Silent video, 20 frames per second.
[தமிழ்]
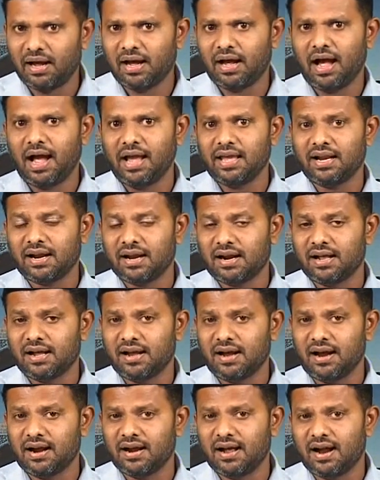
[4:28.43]

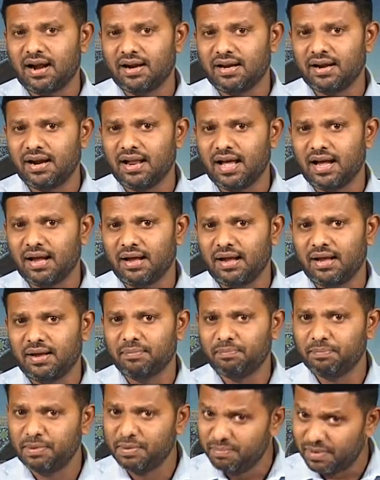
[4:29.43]
ஆயிரக்கணக்கான ஆண்டுகளாக
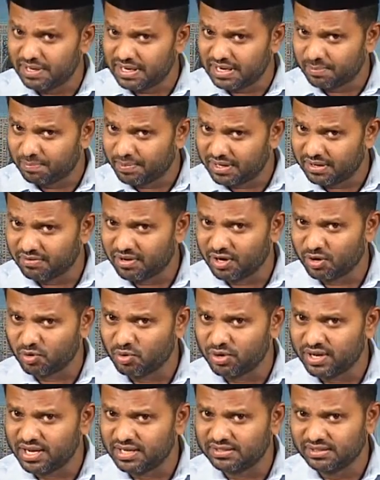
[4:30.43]
பின்பற்றப்பட்டு
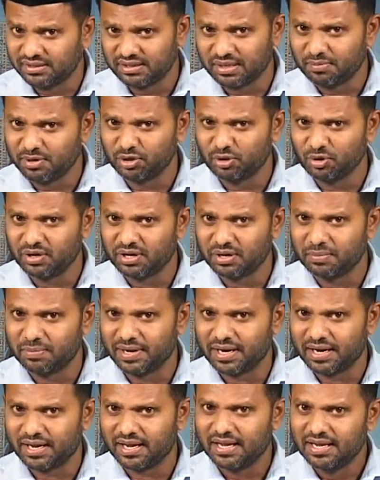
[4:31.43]
வரக்கூடிய சித்த மருத்துவம் இருக்குது
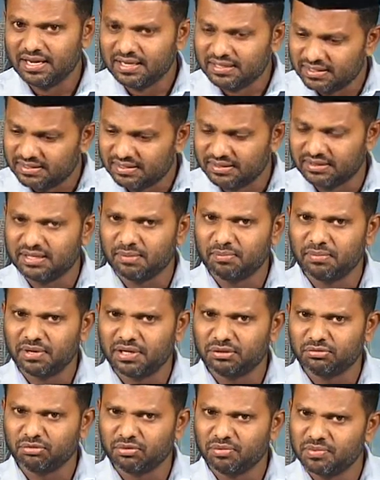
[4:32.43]
பாருங்கள் இந்த சித்த
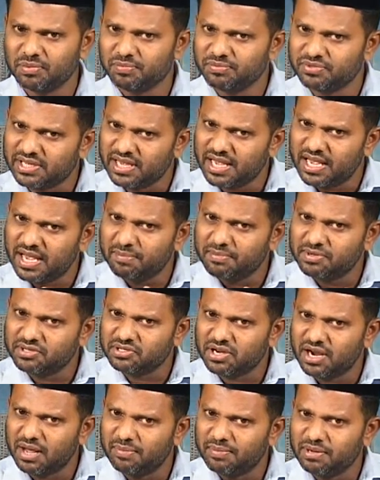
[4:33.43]
மருத்துவமும் சேம்
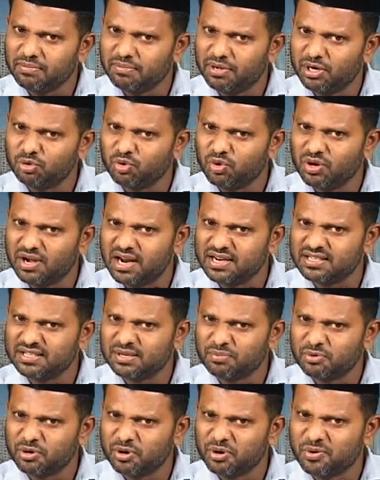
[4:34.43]
இஸ்லாமிக் மருத்துவ
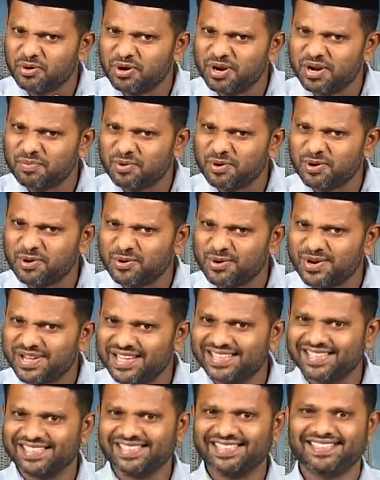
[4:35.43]
கான்செப்டோடு ஒன்றி
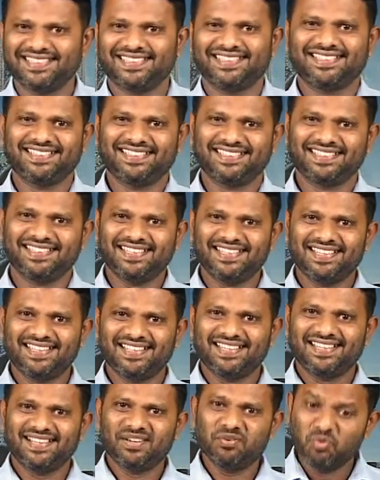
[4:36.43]
போகக்கூடியது
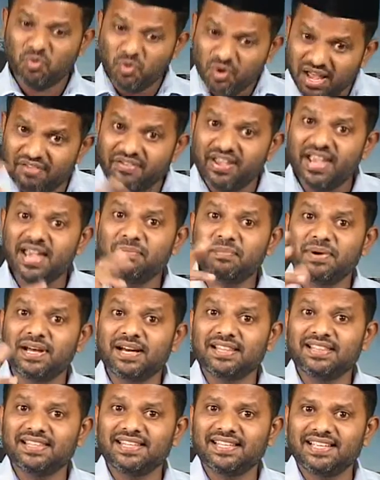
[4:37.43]
உணவே
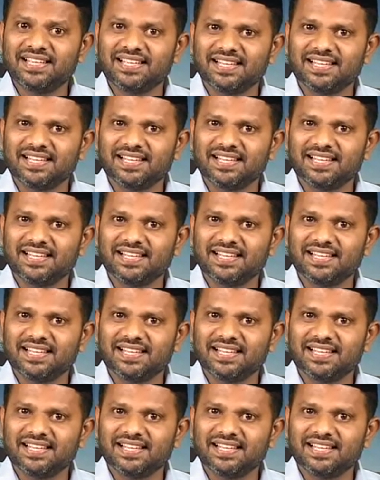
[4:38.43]
மருந்து